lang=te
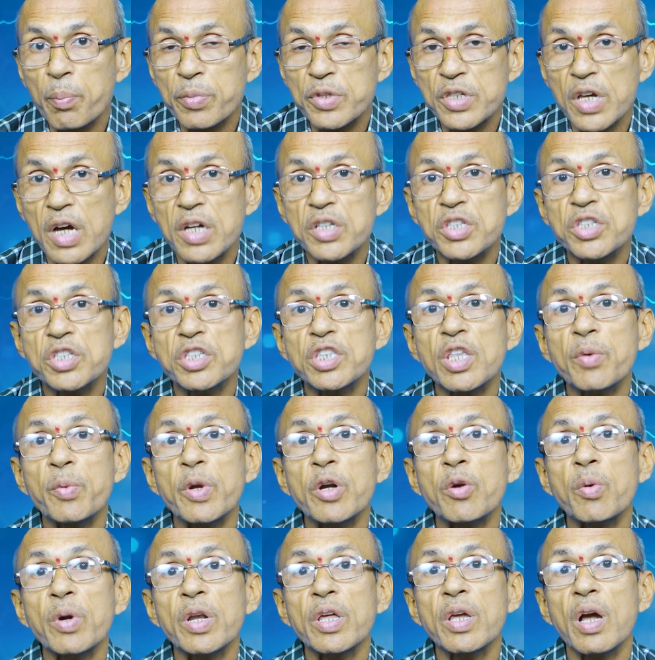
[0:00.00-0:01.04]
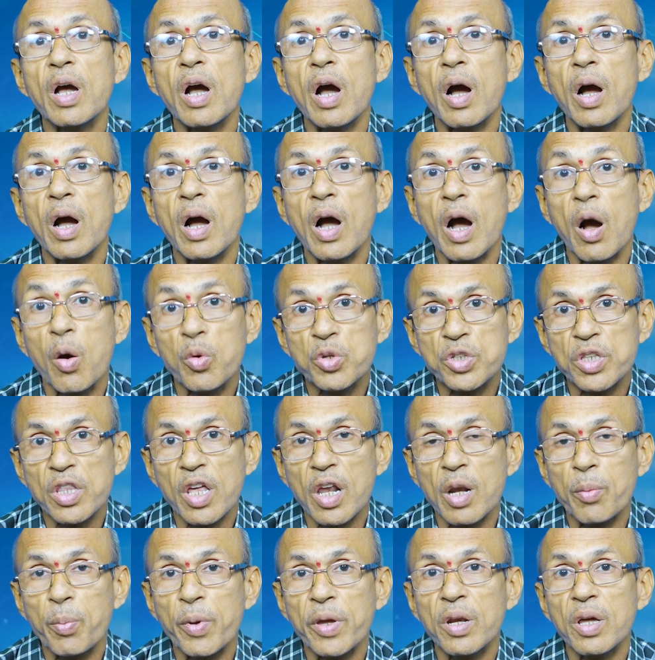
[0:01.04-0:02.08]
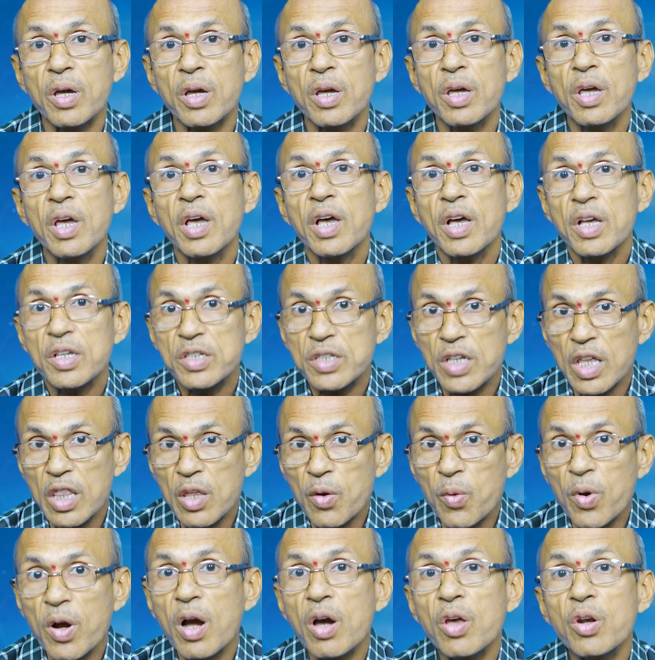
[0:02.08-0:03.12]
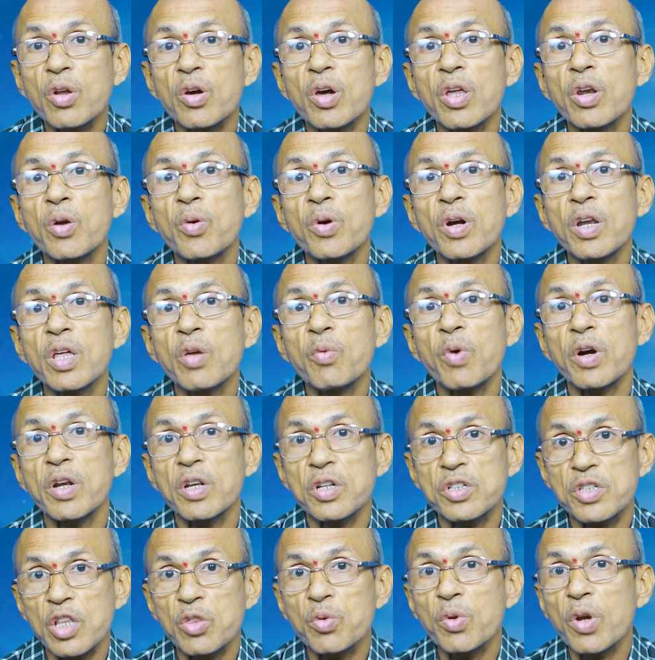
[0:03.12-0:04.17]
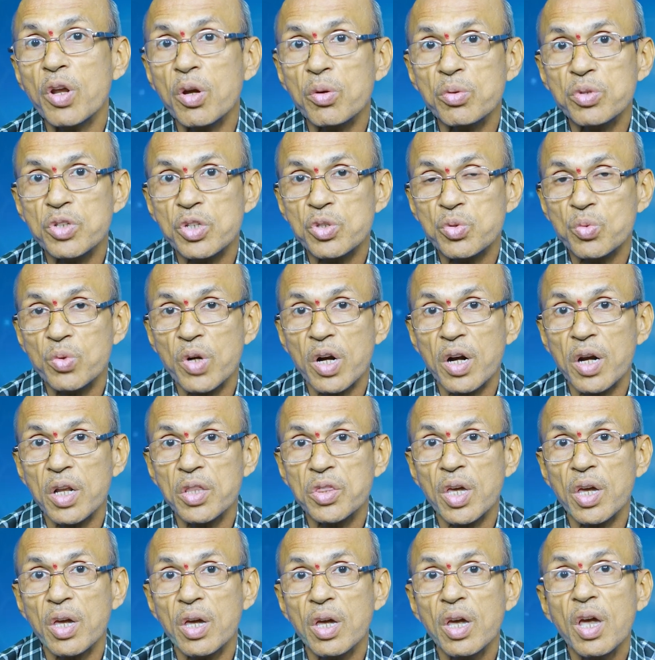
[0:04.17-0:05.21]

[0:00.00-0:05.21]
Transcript: సహజసిద్ధమైనటువంటి ఔషధాలపైన సదవగాహన కలిగి ఉండి వాటిని సద్వినియోగం చేసుకున్నట్లయితే